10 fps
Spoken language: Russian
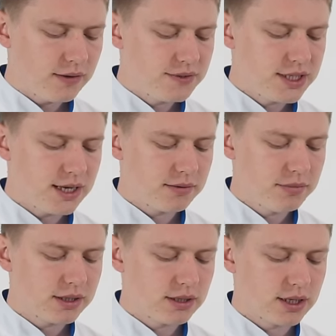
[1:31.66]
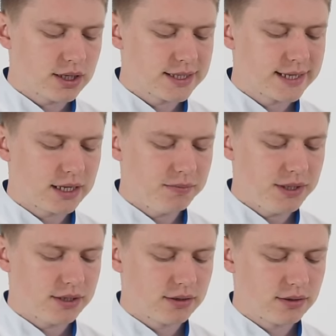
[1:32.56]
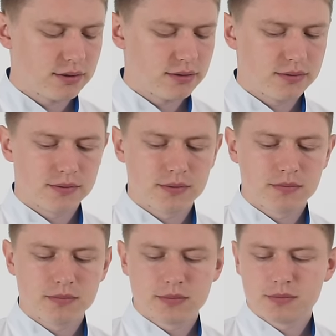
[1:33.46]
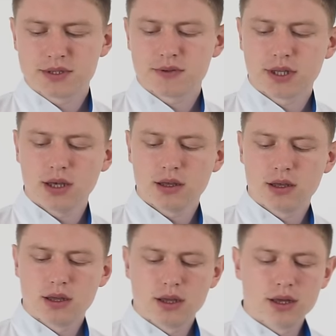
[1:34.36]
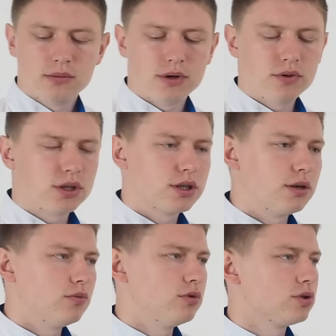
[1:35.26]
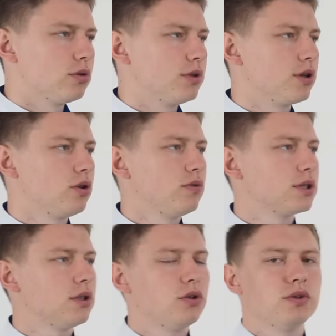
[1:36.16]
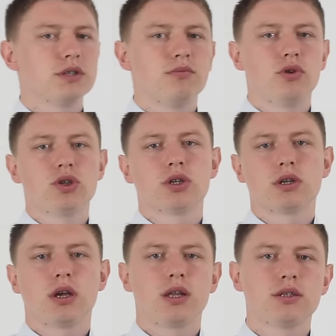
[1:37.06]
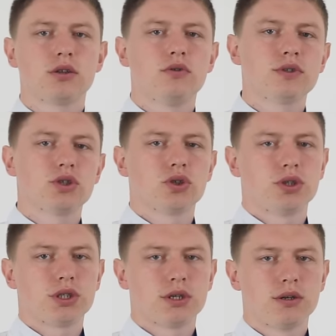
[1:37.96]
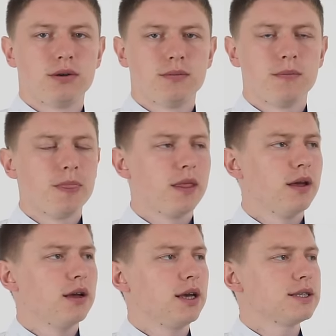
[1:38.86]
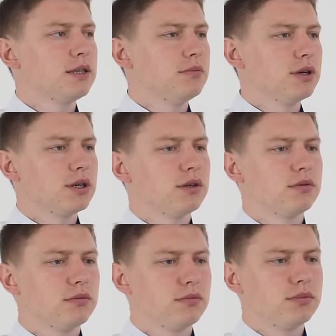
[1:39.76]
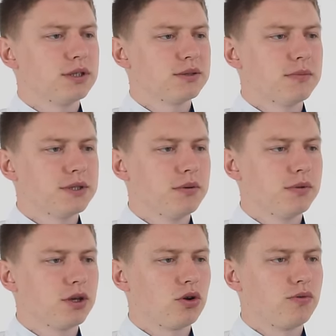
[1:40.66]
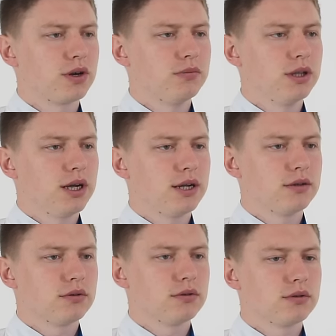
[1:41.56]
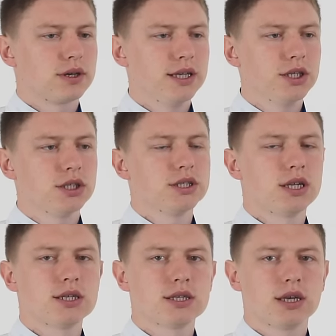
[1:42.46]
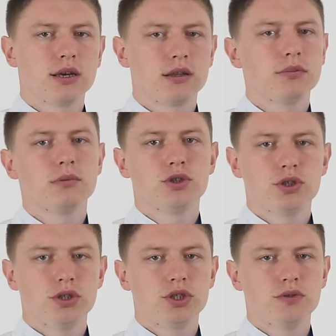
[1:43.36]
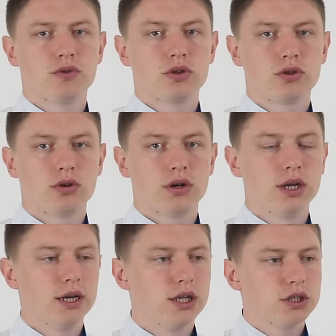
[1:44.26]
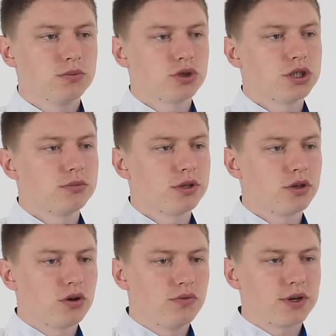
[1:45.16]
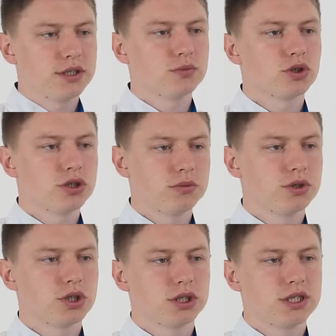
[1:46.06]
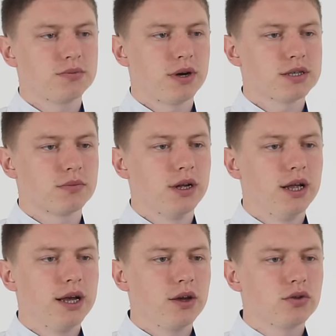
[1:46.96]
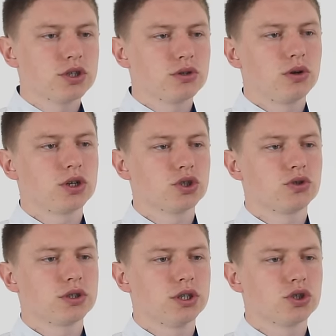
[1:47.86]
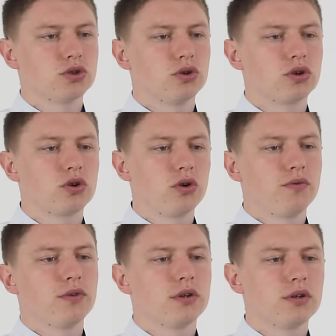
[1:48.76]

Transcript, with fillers: все методы закрепить позвонки приводят к тому, что блокировок становится больше, и они становятся жестче. Если бы сама по себе блокировка была конечной станцией, это было бы еще ничего, но чем жестче блокировка, тем жестче мышечный спазм, и он настолько жесткий, что кровь